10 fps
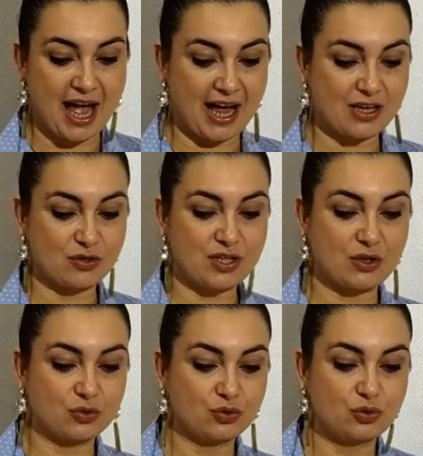Aqui eu
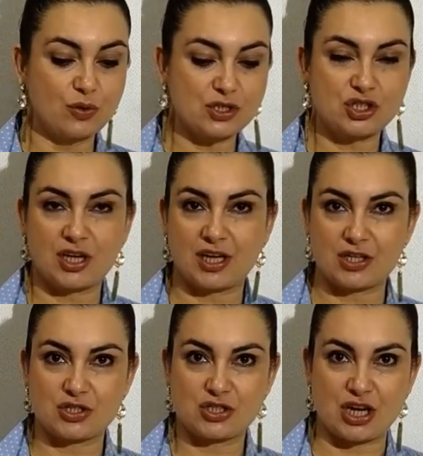tenho duas
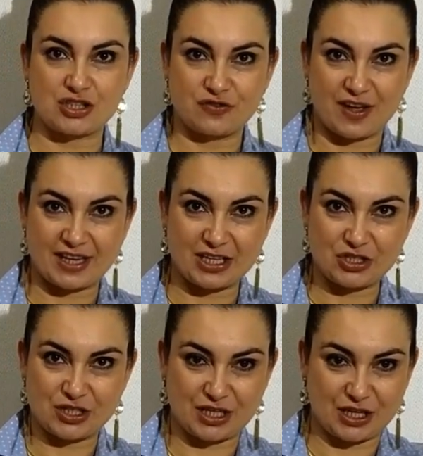xícaras de chá de farinha
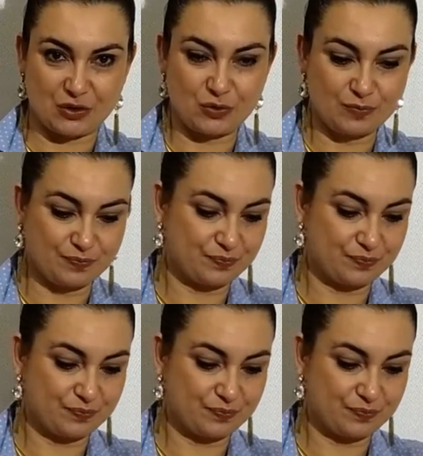de trigo,